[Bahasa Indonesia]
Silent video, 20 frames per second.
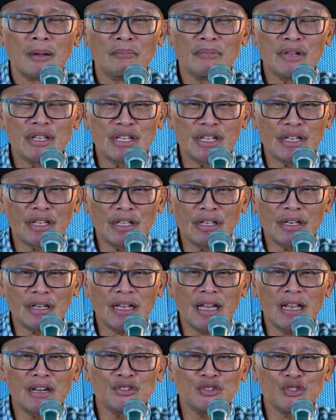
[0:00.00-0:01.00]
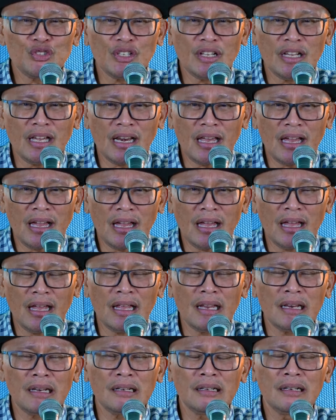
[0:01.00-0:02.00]
menyingkirkan segala
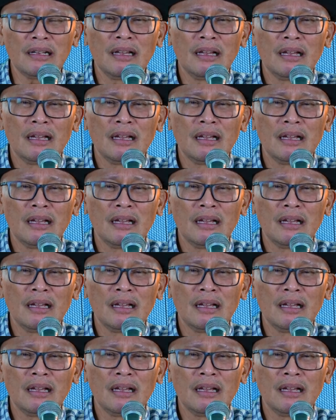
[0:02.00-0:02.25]
hal